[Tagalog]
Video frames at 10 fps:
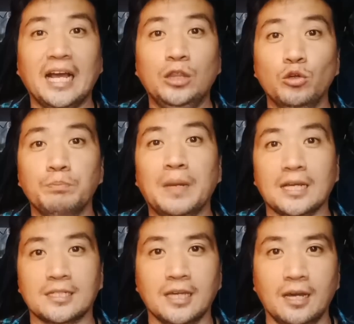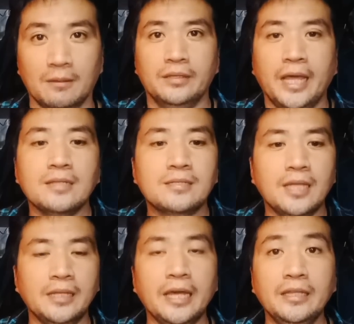ganun pala siya. Na
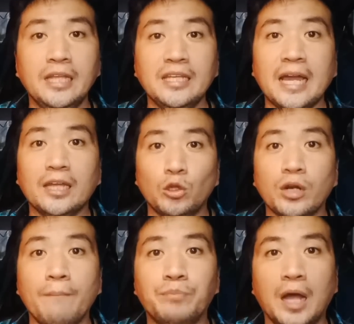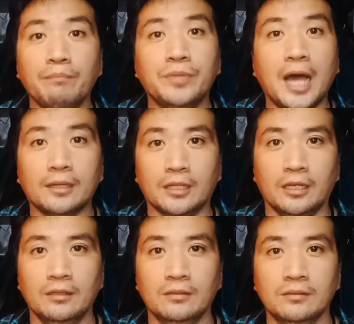instead na hindi niya ito ramdam dati,